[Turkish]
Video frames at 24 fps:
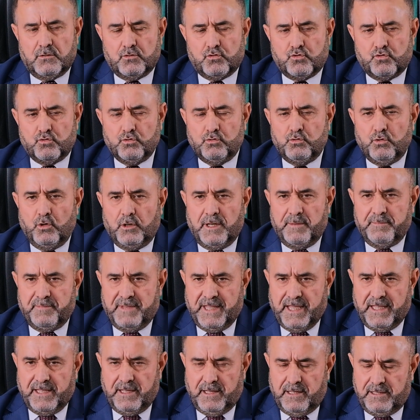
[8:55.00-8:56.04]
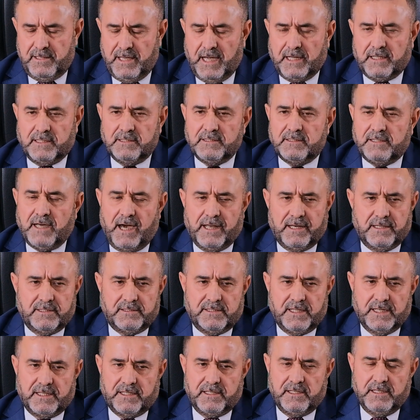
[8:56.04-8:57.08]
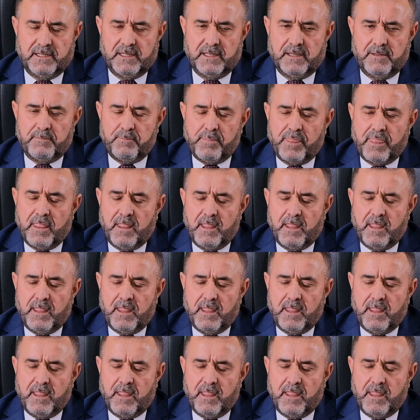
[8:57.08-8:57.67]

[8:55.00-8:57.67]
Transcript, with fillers: şu dönemde yakın tarihteki